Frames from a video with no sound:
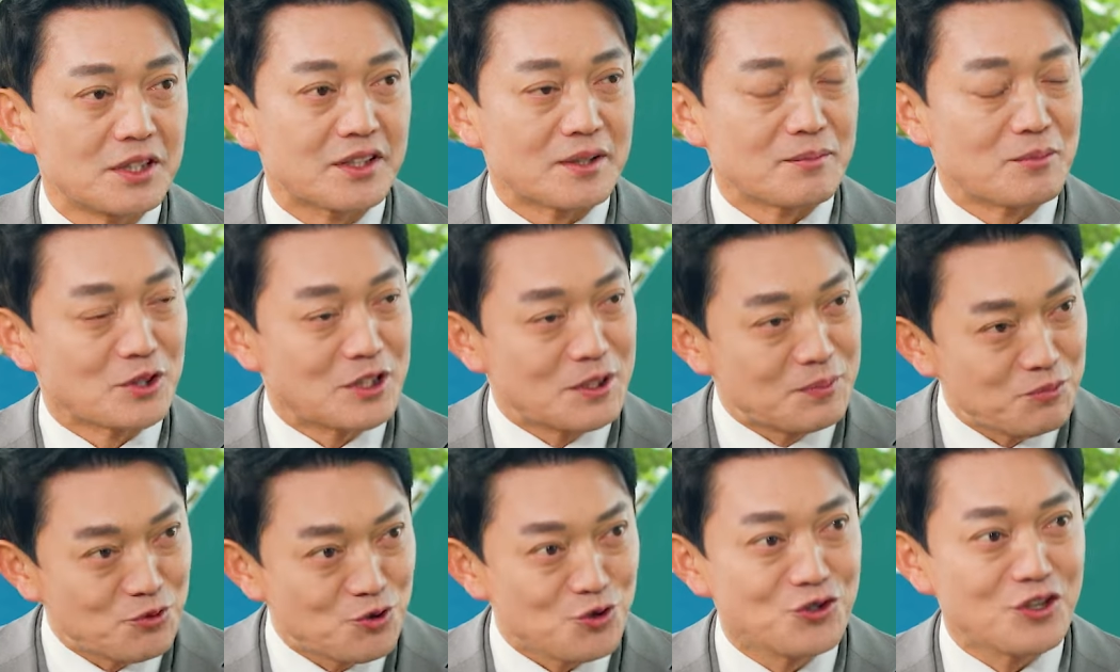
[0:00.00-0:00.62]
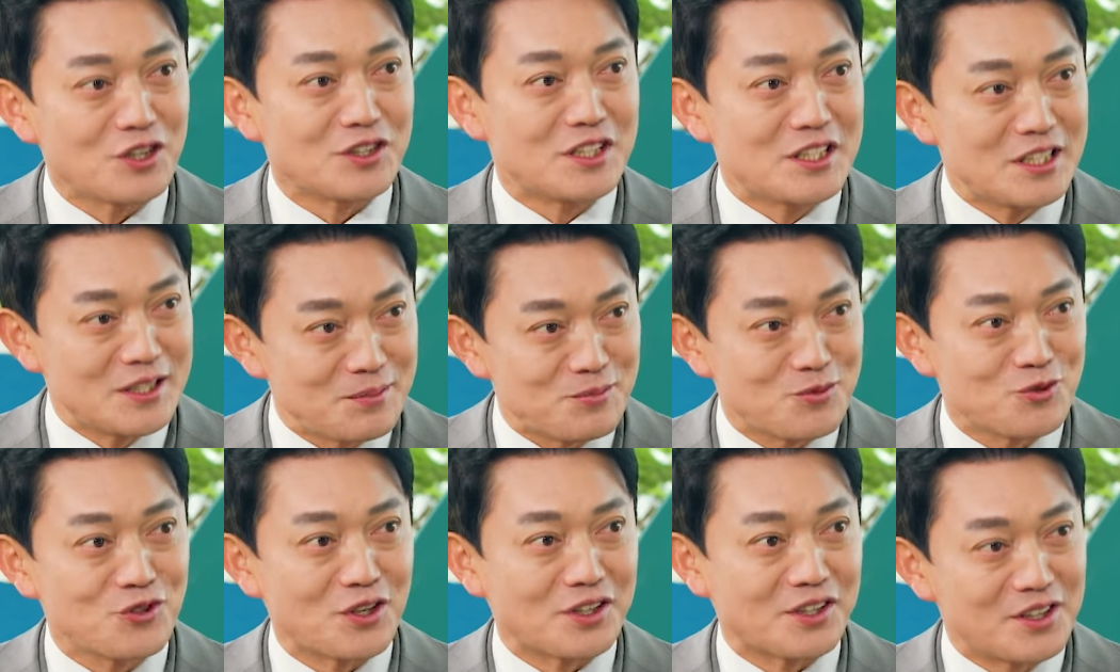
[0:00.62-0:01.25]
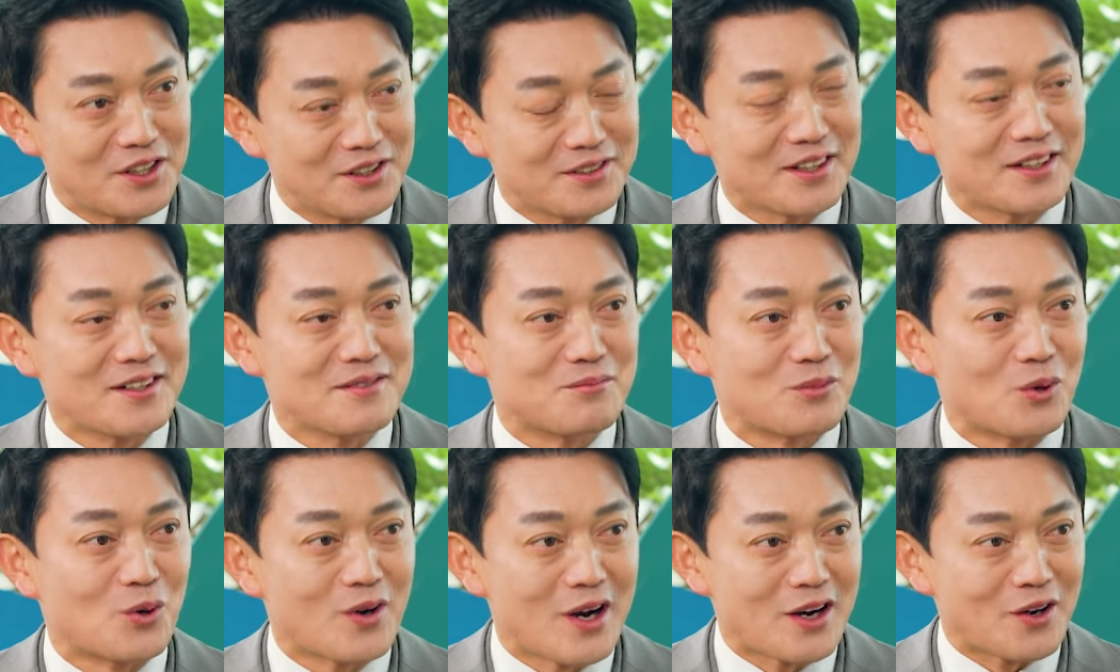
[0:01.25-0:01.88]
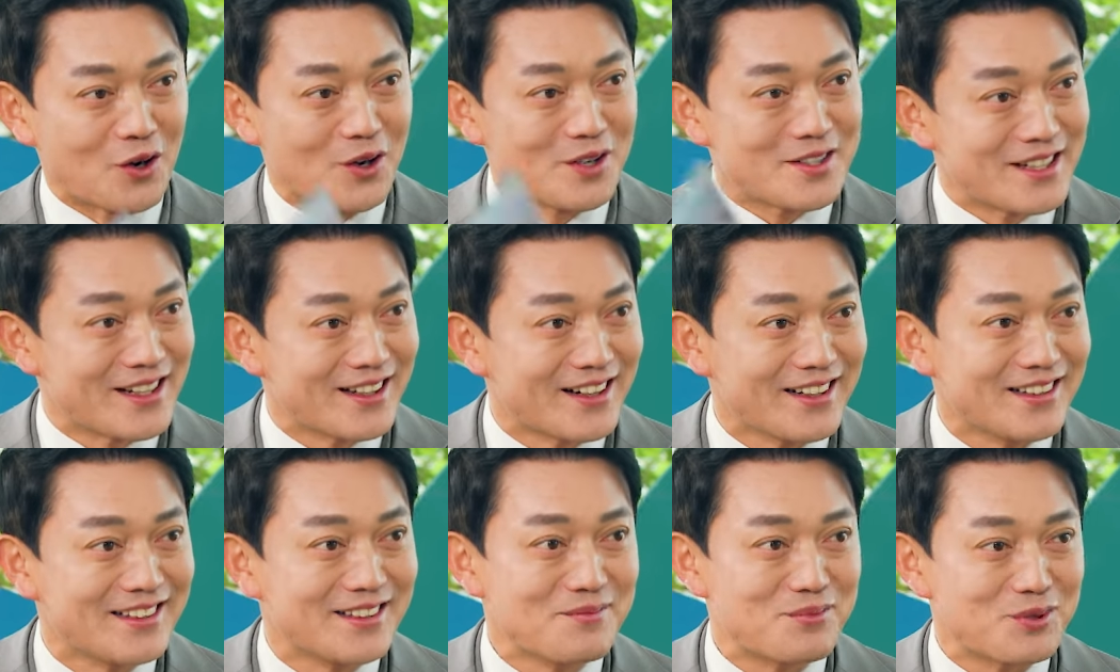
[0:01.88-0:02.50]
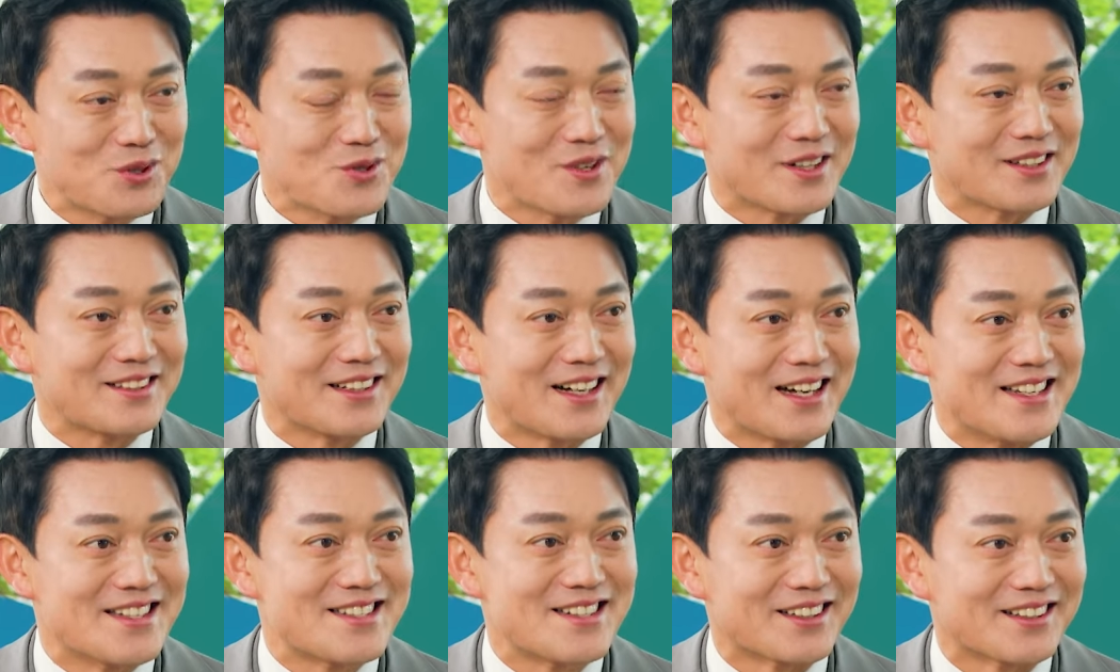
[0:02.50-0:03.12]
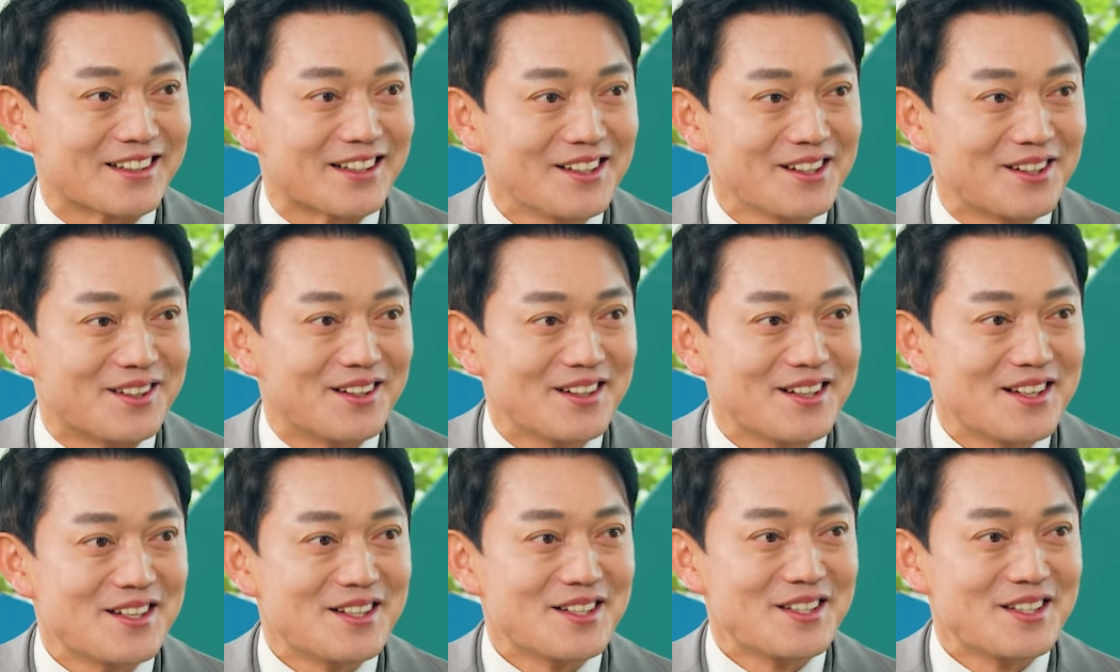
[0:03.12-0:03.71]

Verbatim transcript: 이렇게 뭐 10주년, 20주년 이럴 때는 뭔가 거창한 프로젝트가 있잖아요.